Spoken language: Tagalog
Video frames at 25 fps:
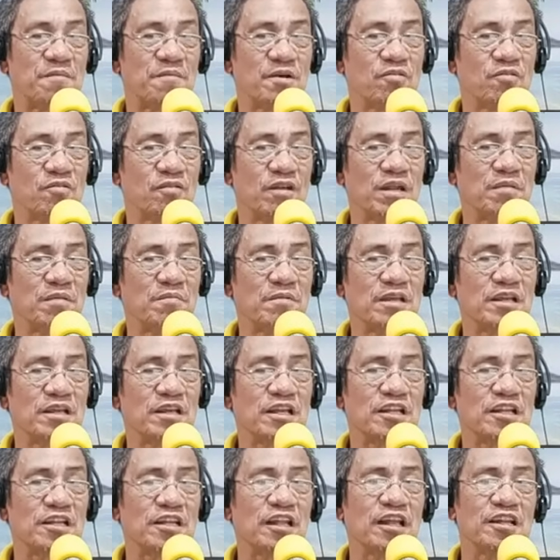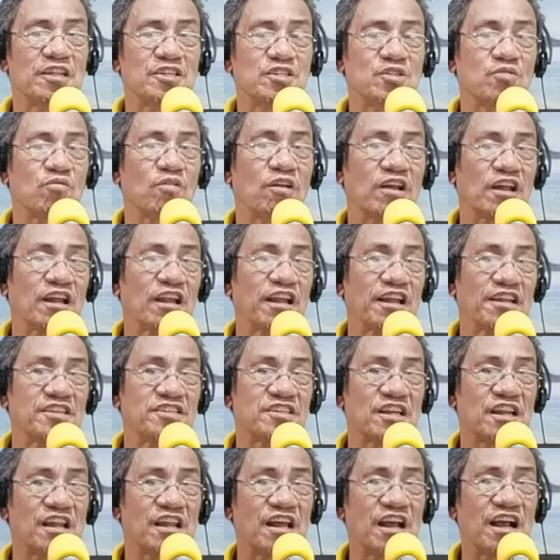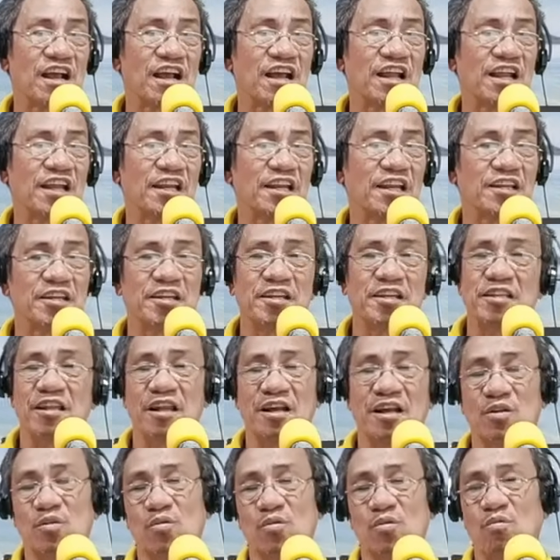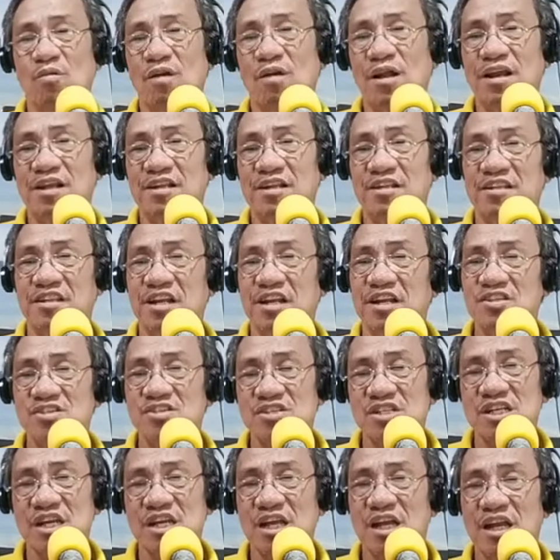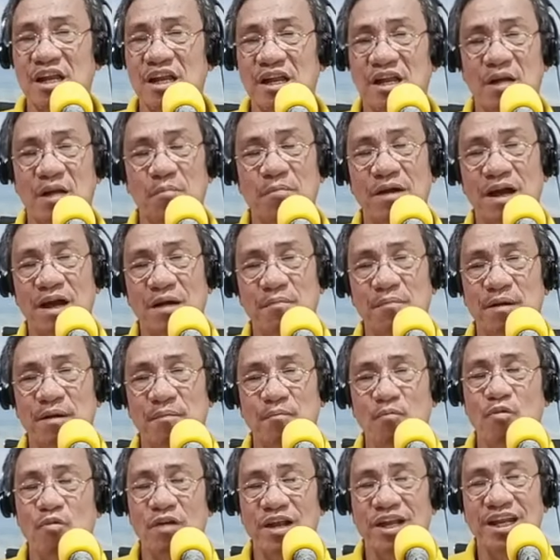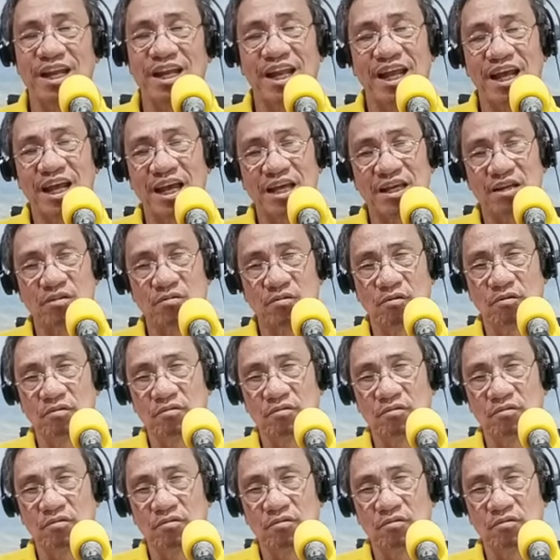manong nami kat alistulak lang ang sarakan idi taraglogan na di tricycle nga makamamukin nila kay ko.